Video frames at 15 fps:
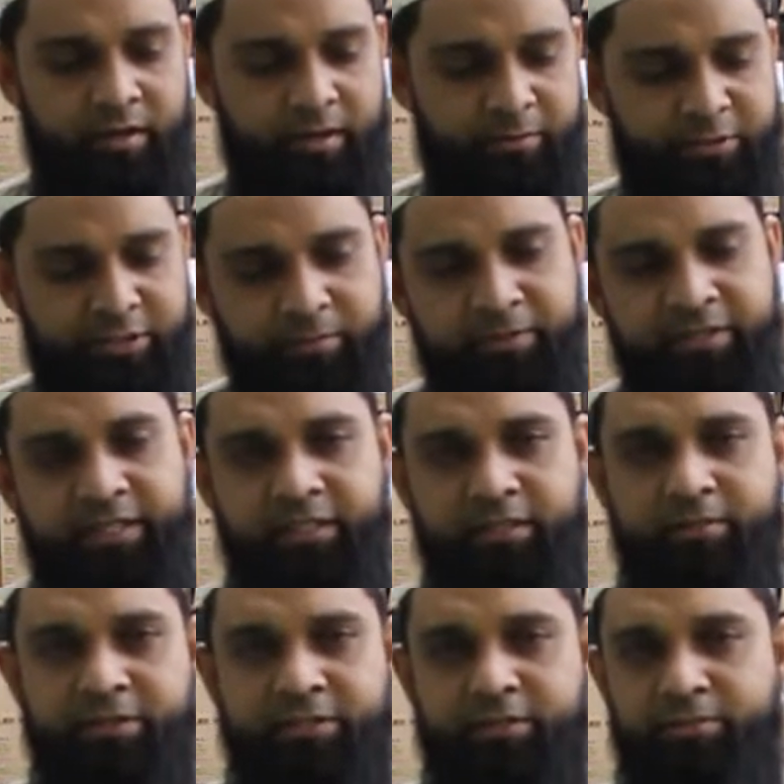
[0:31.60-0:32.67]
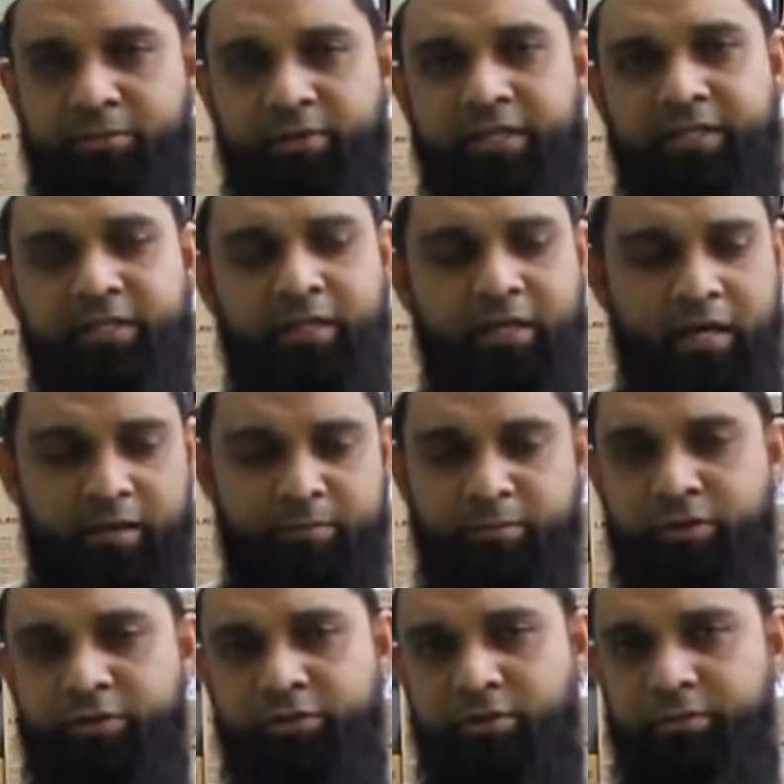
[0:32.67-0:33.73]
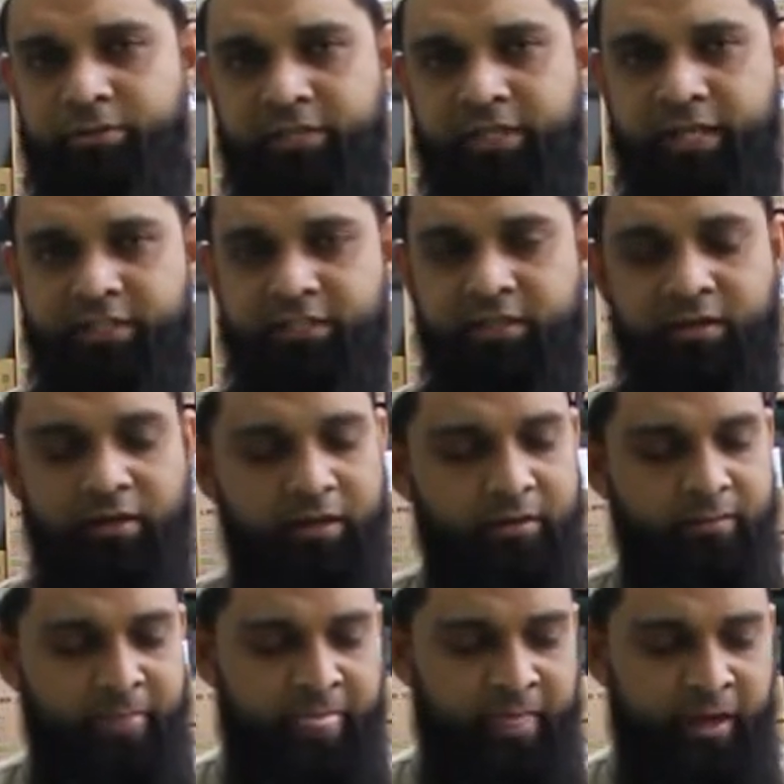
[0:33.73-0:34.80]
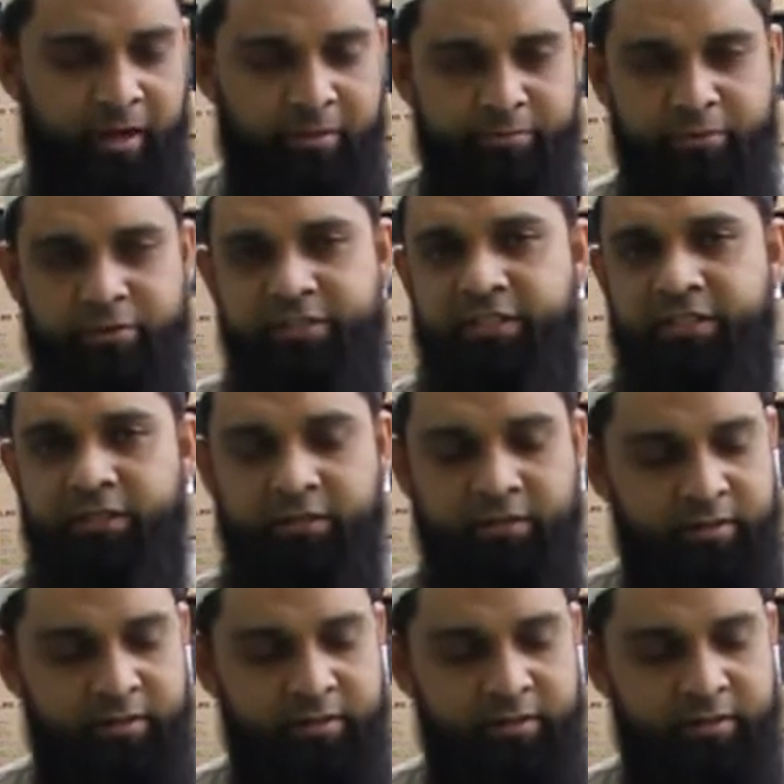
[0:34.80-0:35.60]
আমার সামনে দেখতে পাচ্ছেন প্রোডাক্টটি আনবক্স অবস্থায় আছে আমি প্রোডাক্টটি